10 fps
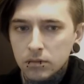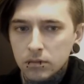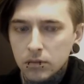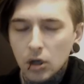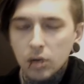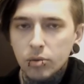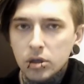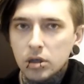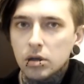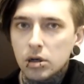
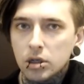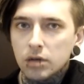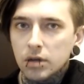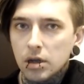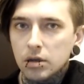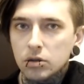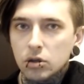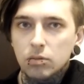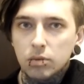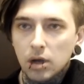Репетитора сейчас нанял, чтобы
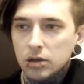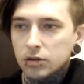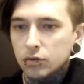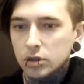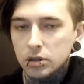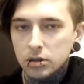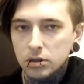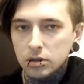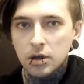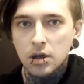освоить
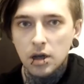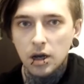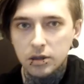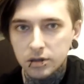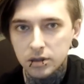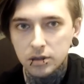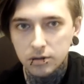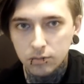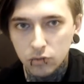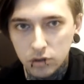азы
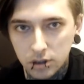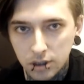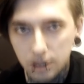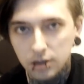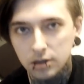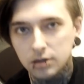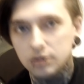музыкальные.